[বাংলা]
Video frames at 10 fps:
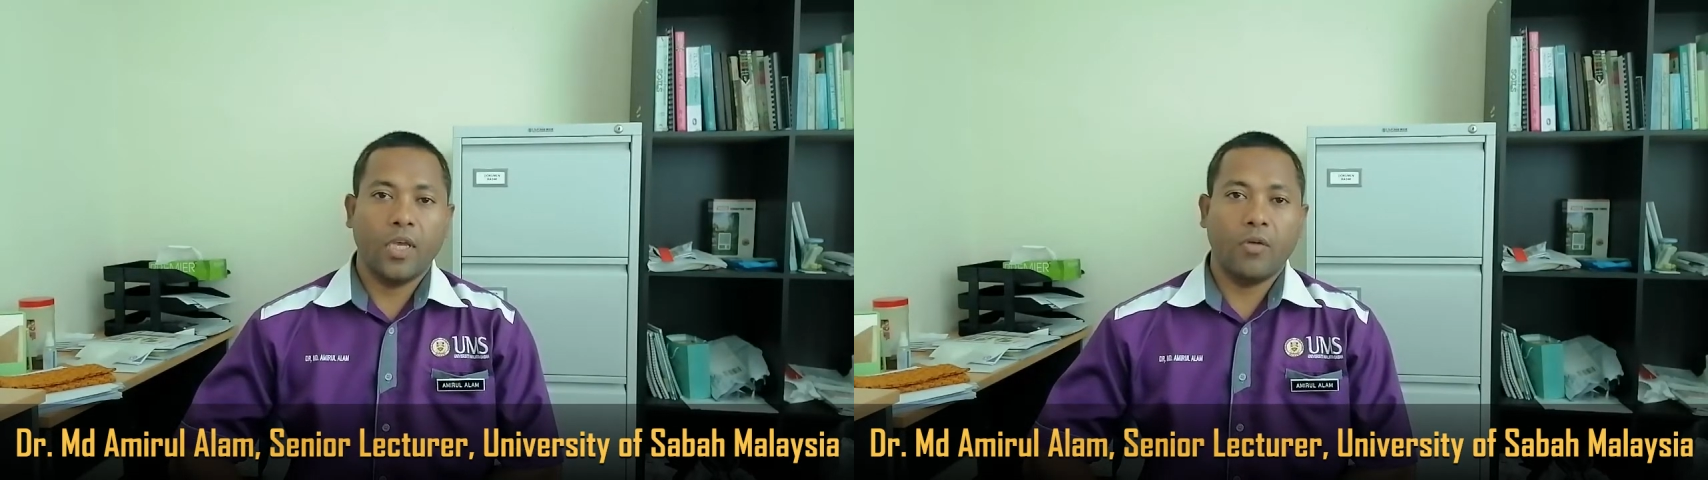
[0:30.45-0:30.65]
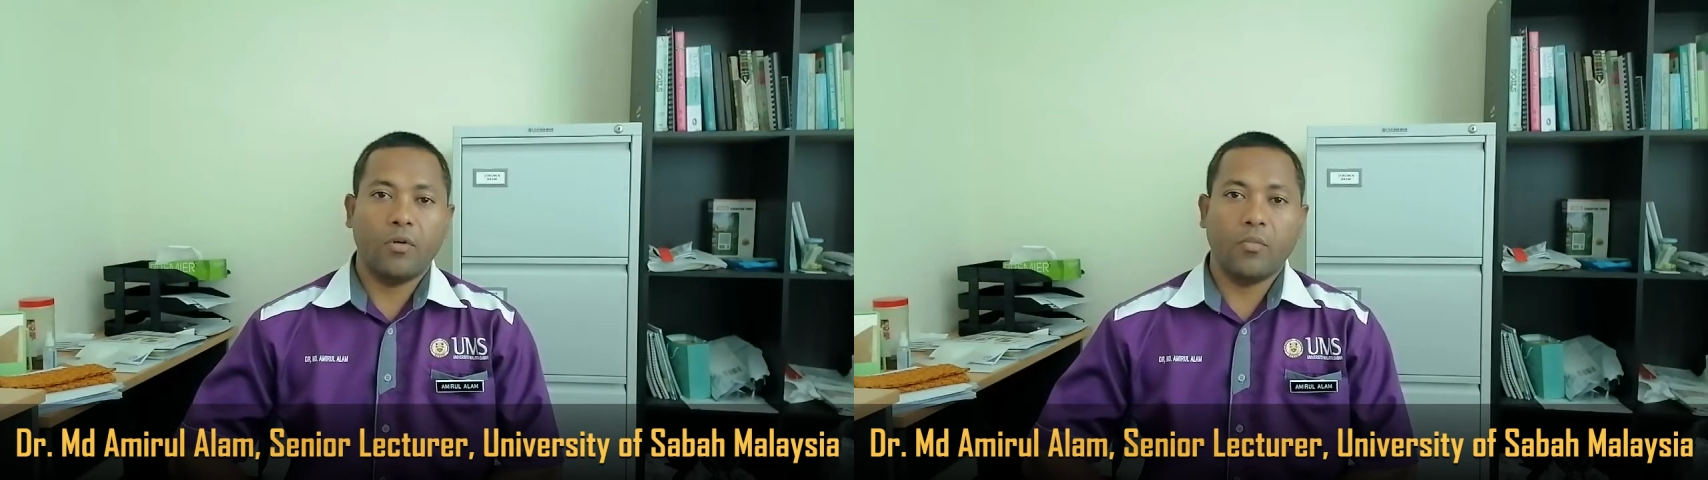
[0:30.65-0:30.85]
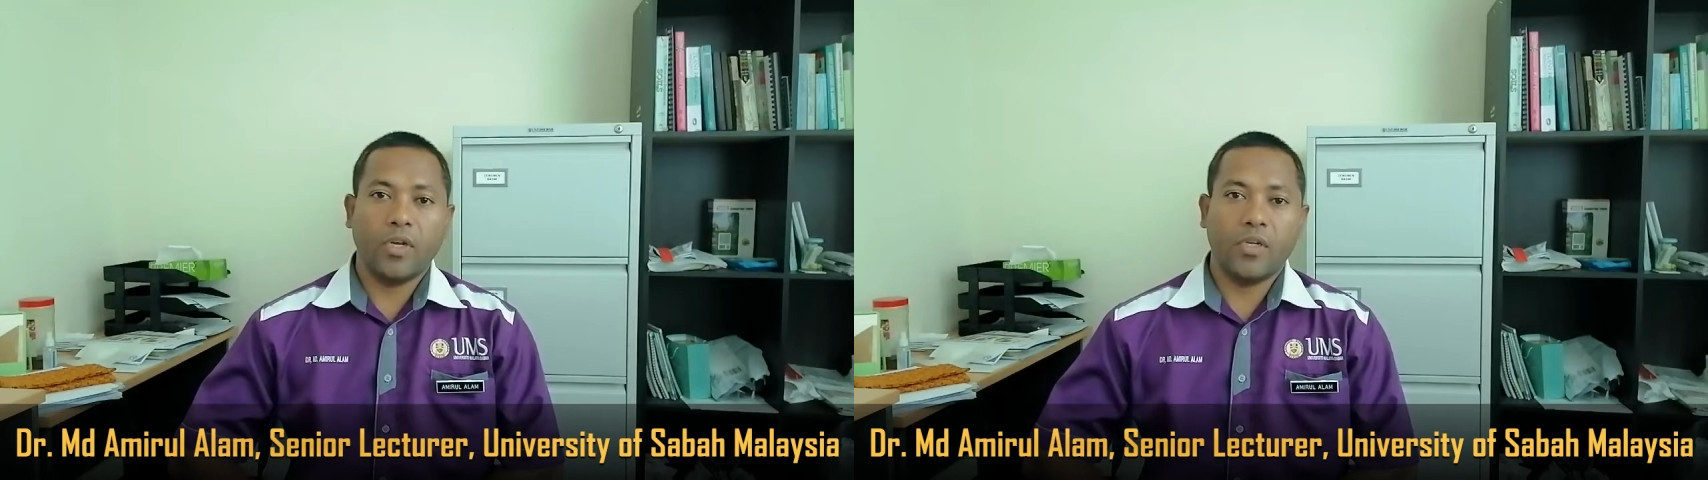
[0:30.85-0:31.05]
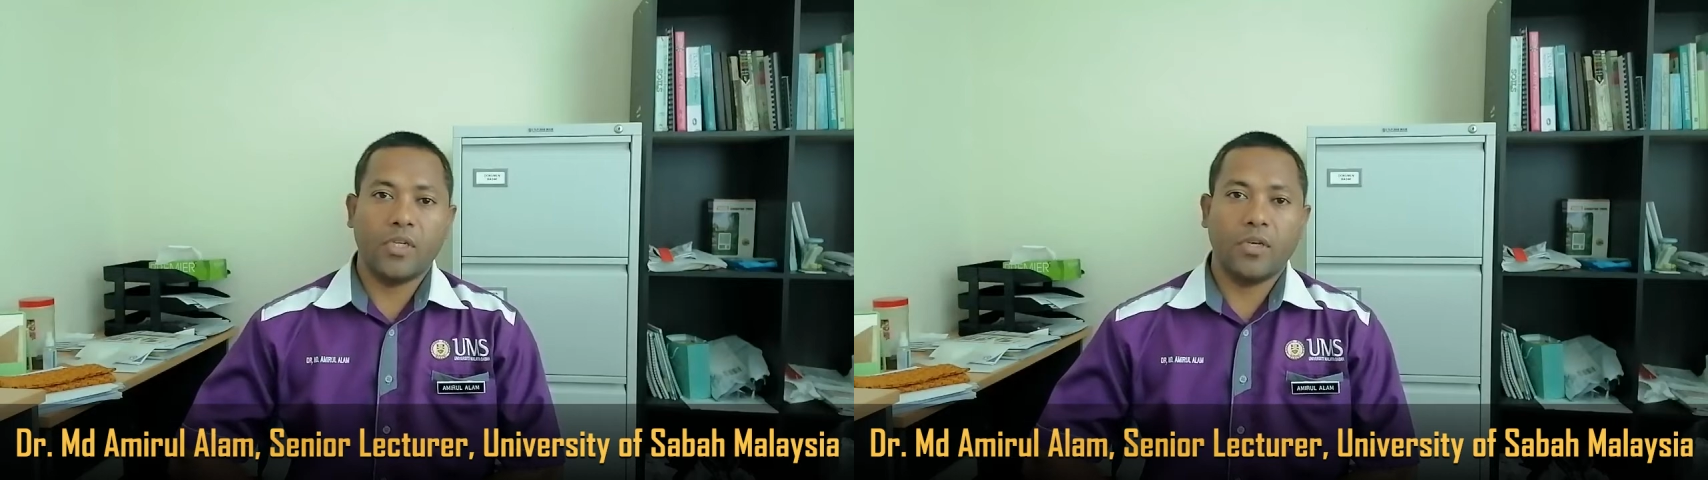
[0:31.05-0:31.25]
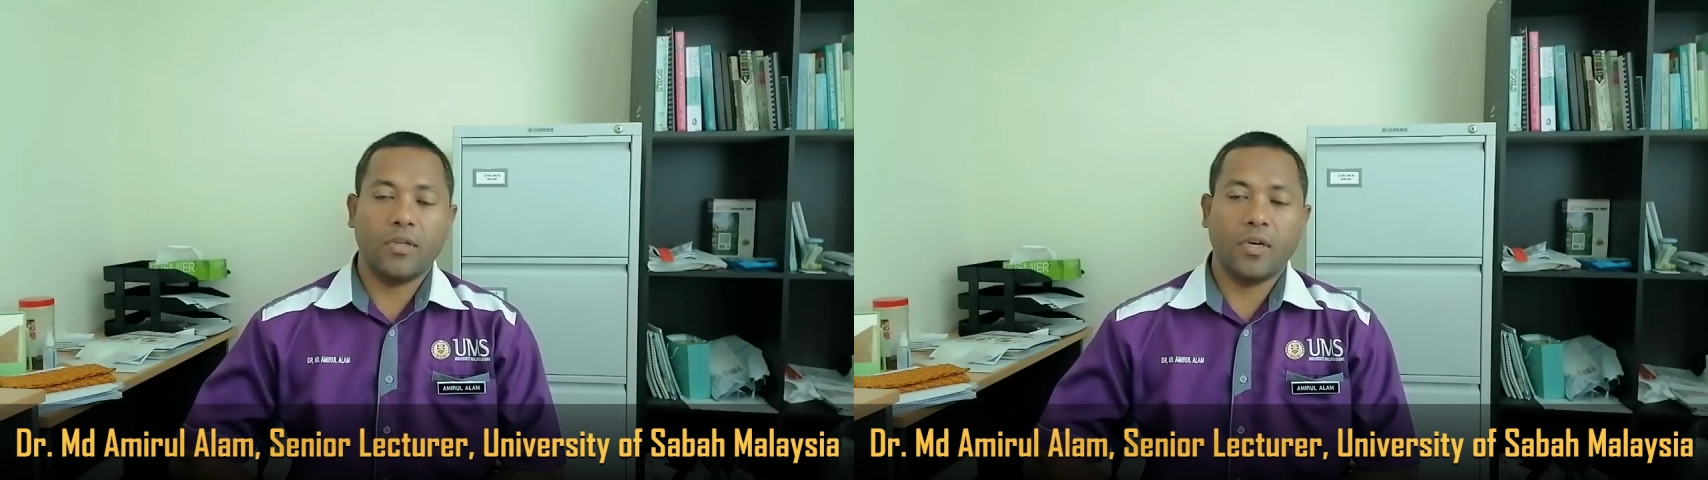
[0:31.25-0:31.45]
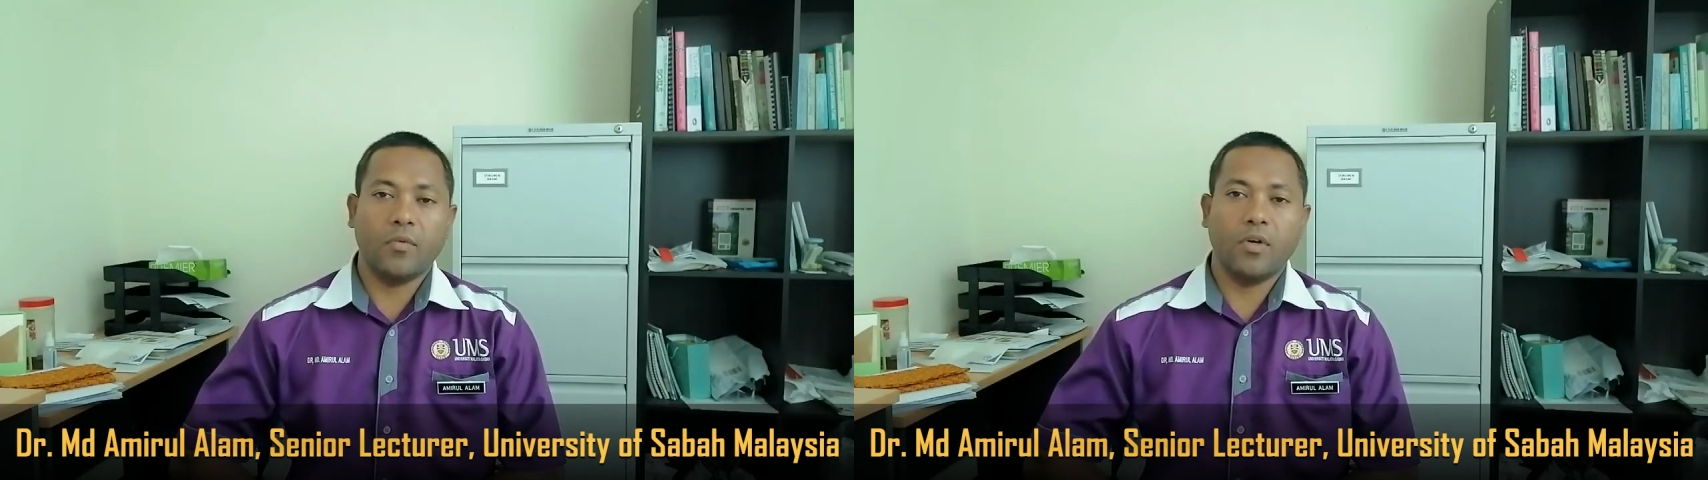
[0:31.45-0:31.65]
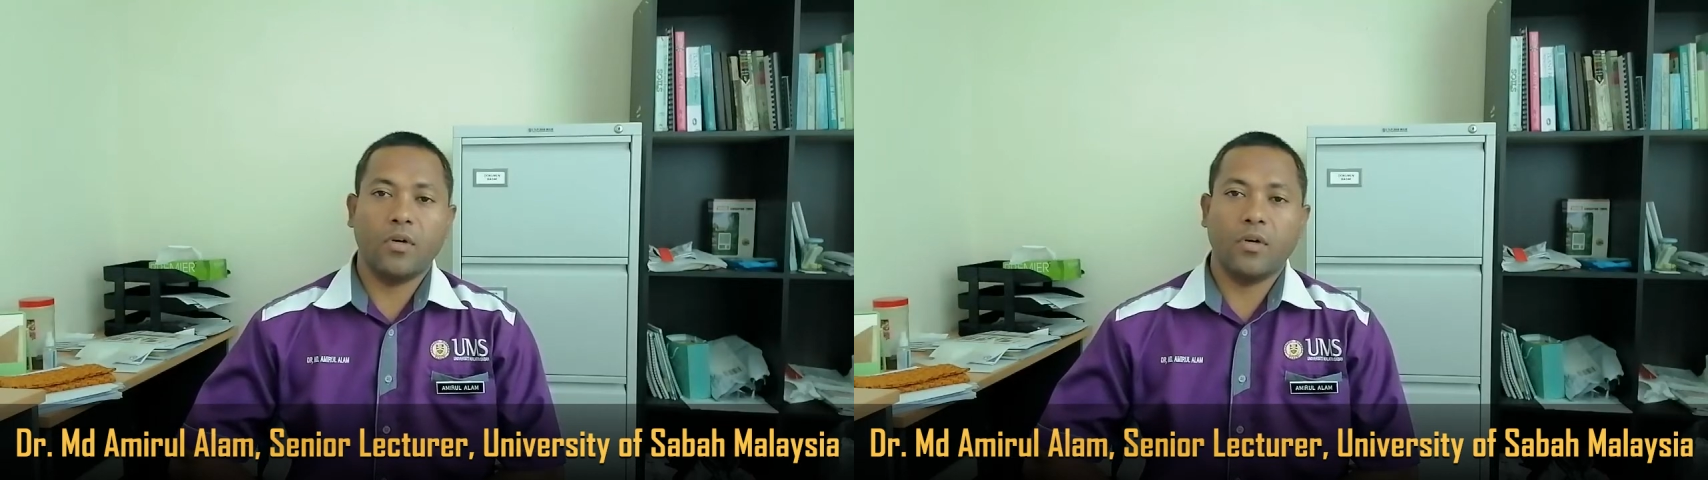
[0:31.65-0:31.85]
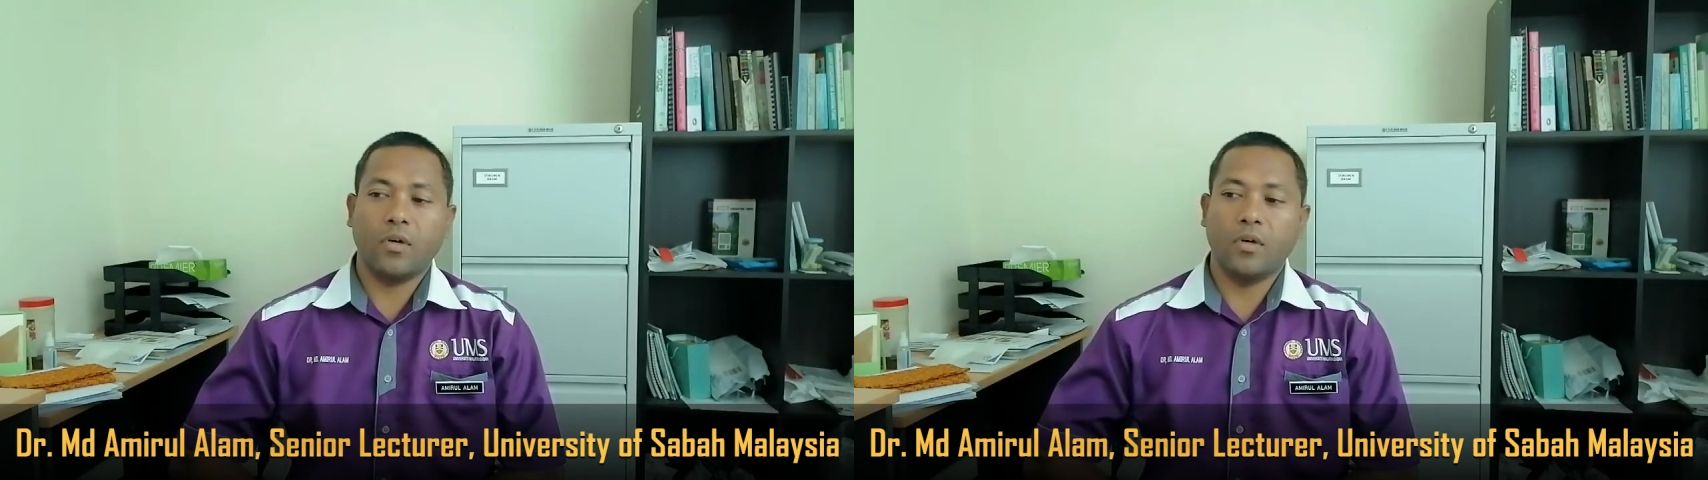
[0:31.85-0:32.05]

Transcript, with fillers: এবং মালয়েশিয়াতে আমার